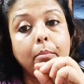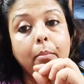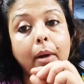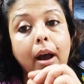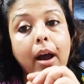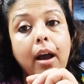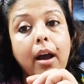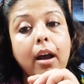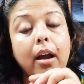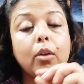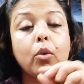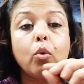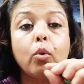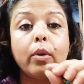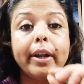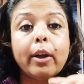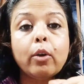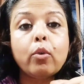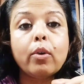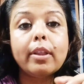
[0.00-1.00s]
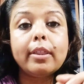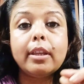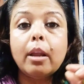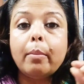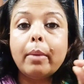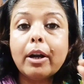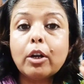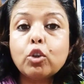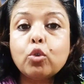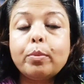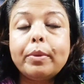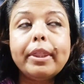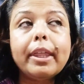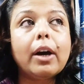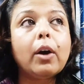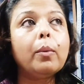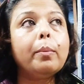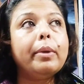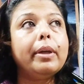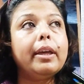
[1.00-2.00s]
মা কোনটা করে দিলে মার
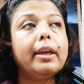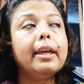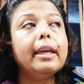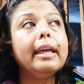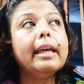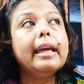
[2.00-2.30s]
সুবিধা হবে